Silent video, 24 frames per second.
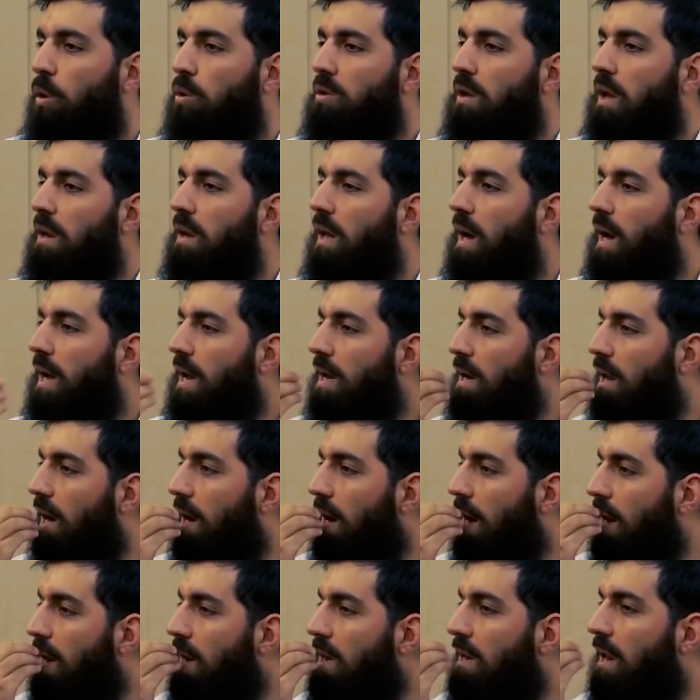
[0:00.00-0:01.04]
Ona la
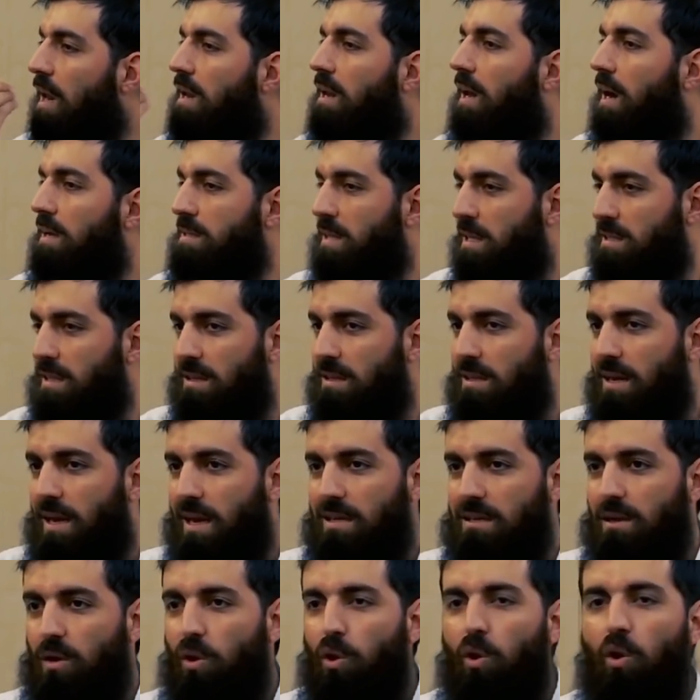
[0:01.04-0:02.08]
ilahe illallah de
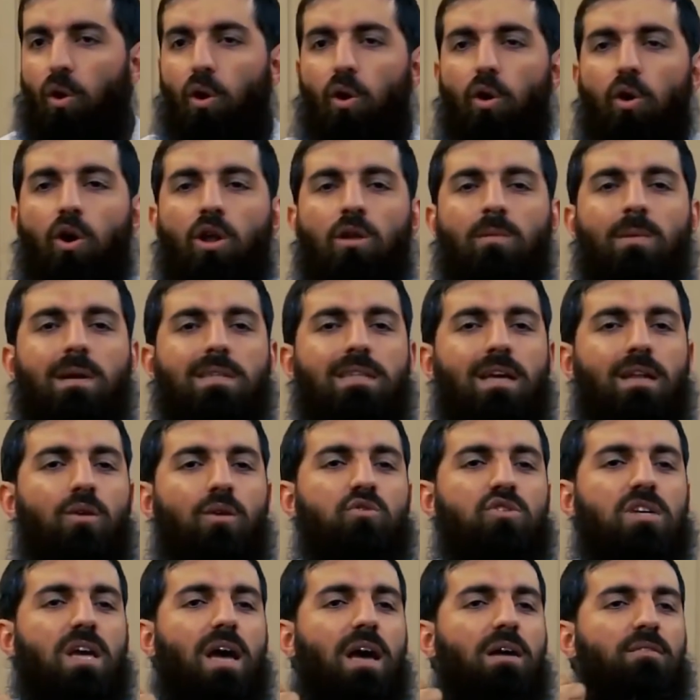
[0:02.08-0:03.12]
dediler. O ölmeden
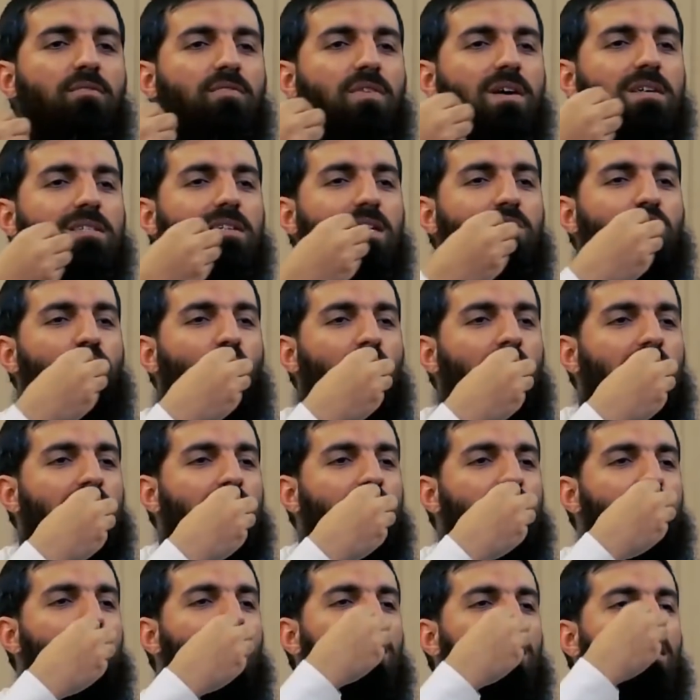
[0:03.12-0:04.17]
önce en fazla
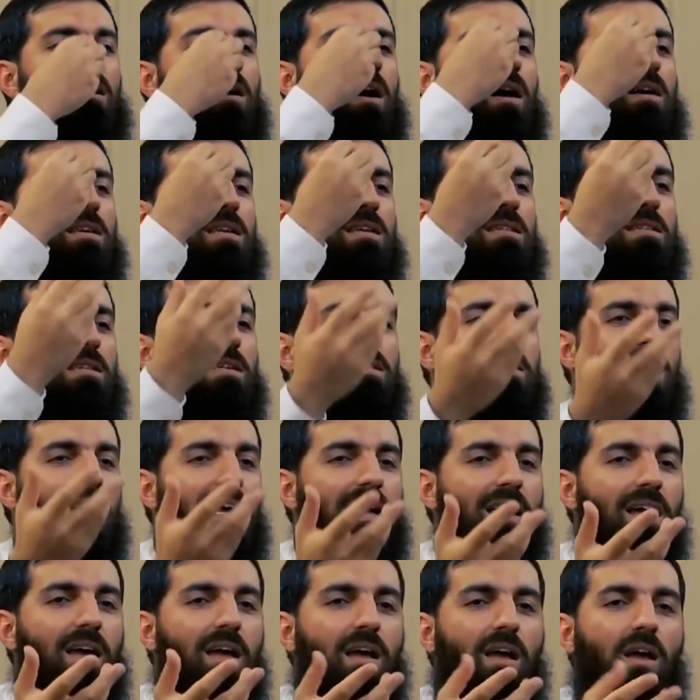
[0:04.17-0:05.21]
söylediği şarkı
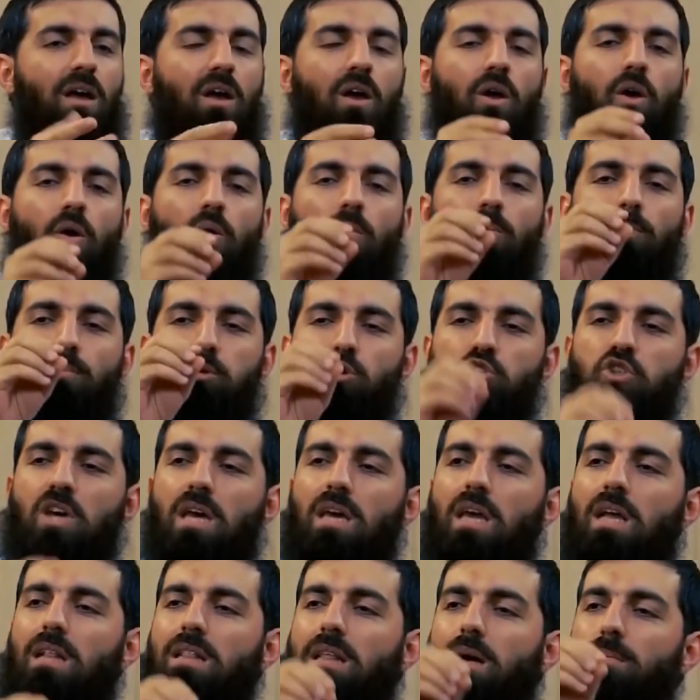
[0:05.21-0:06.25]
hangisiyse bu
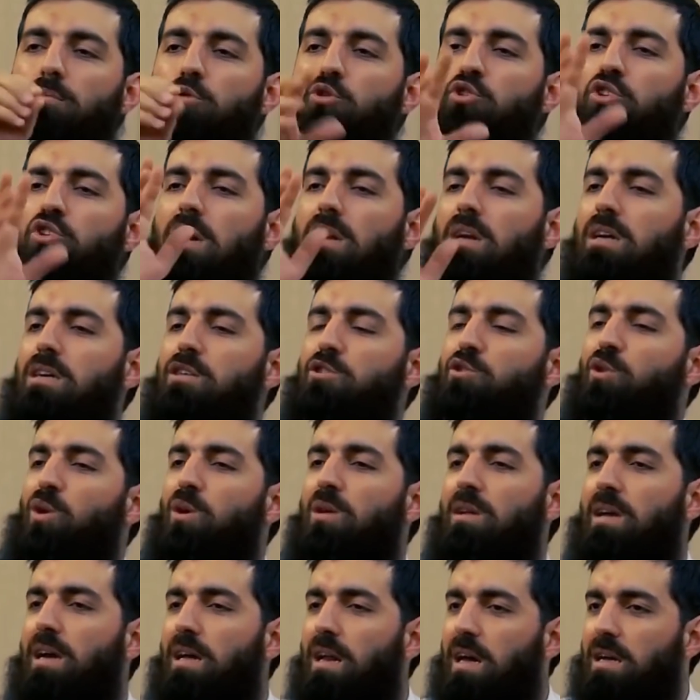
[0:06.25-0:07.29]
şekilde bu şarkıyı
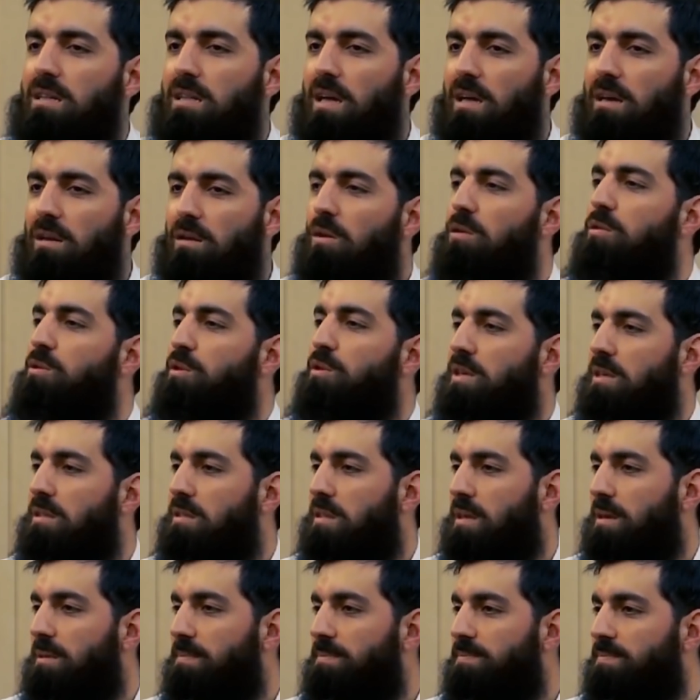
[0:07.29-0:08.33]
söyleyerekten öldü
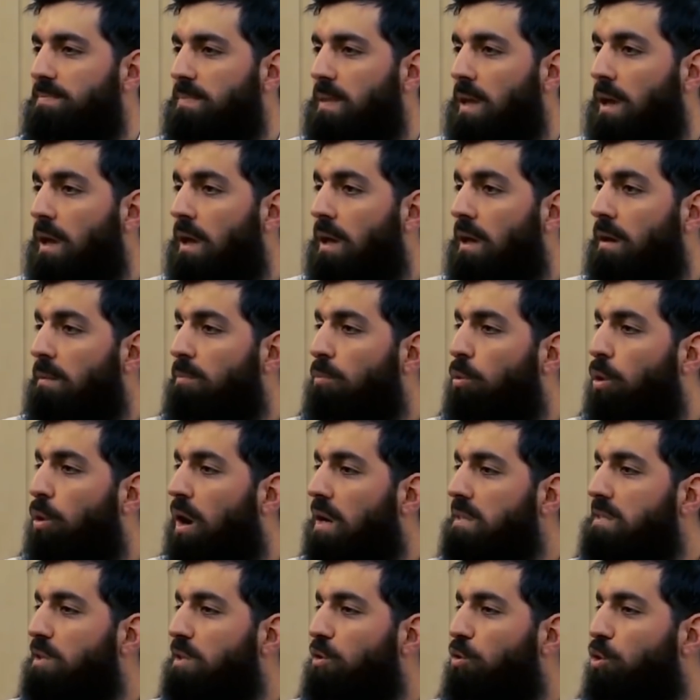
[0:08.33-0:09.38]
gitti.
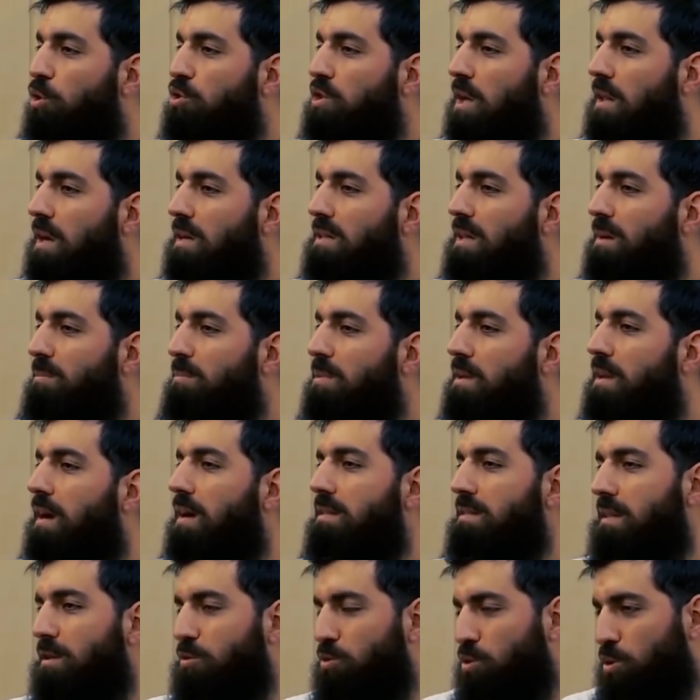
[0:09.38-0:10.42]
Muasır hocalardan biri
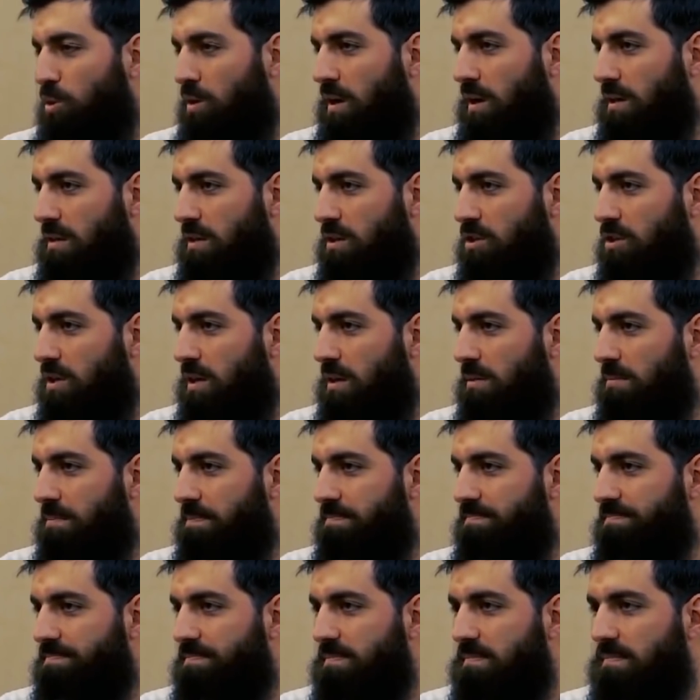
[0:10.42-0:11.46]
anlatıyor
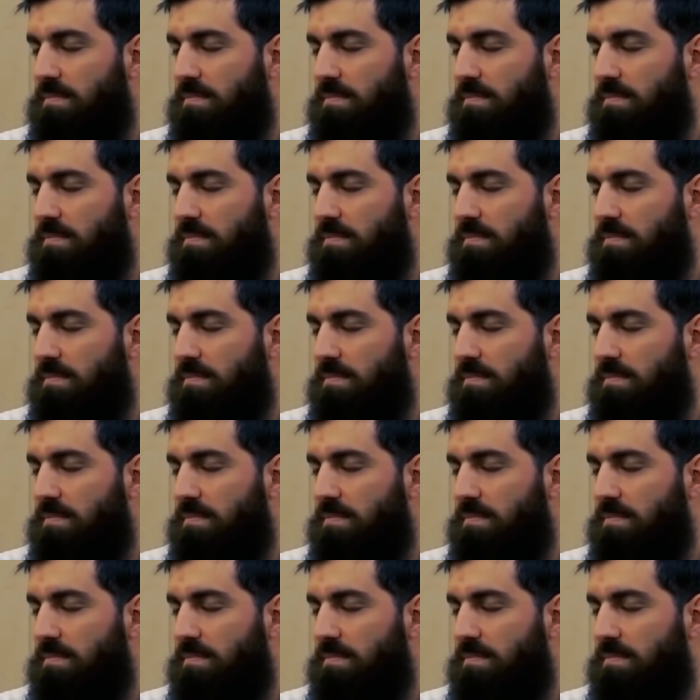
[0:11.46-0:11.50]
kardeşlerim.